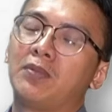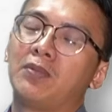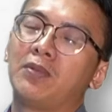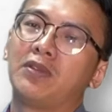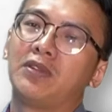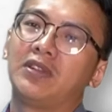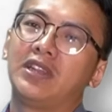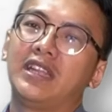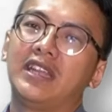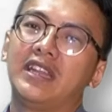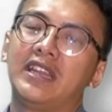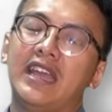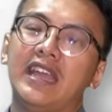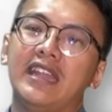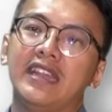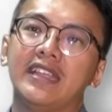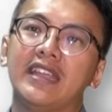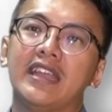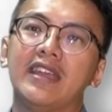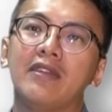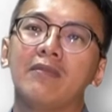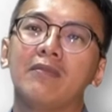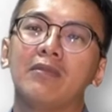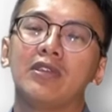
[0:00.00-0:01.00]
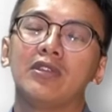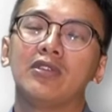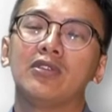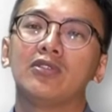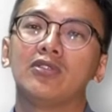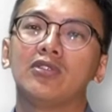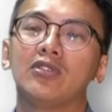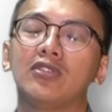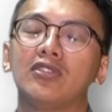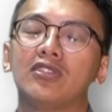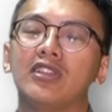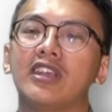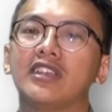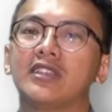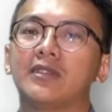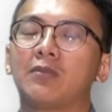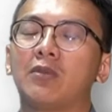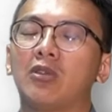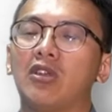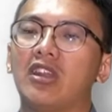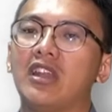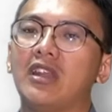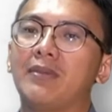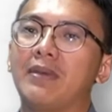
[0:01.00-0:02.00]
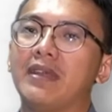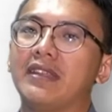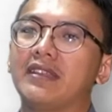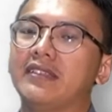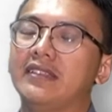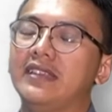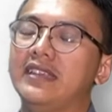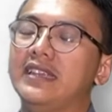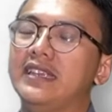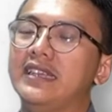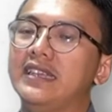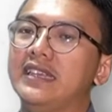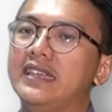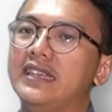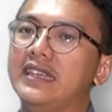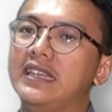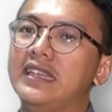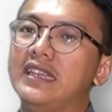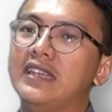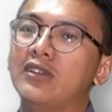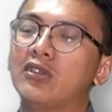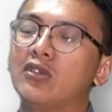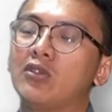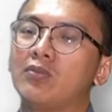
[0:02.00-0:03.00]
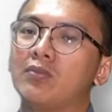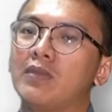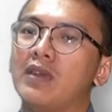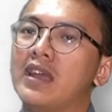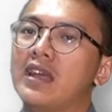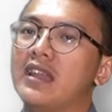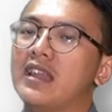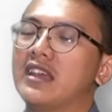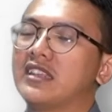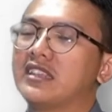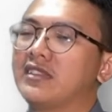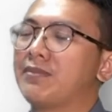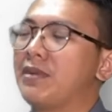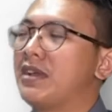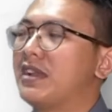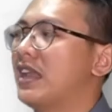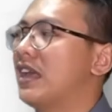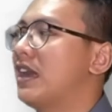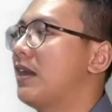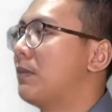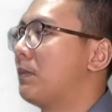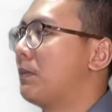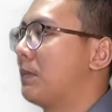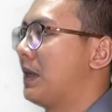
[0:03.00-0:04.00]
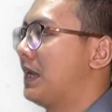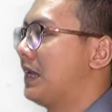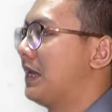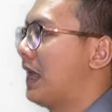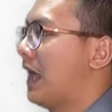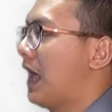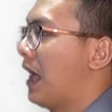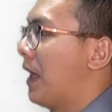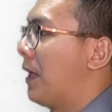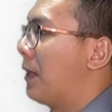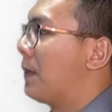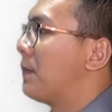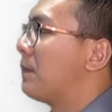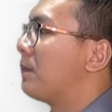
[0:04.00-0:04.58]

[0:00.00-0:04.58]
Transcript: politik lainnya menyusun teks proklamasi di rumah Laksamana Maida.